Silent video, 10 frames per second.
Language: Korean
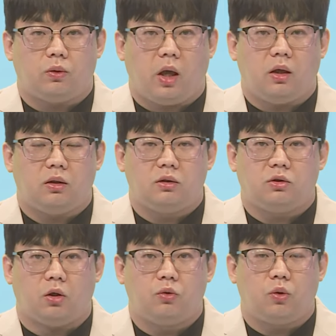내일은
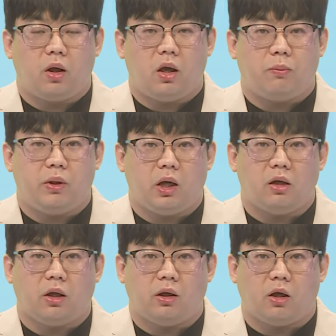전국에
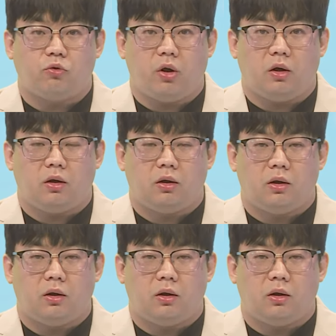비가 내리겠고요.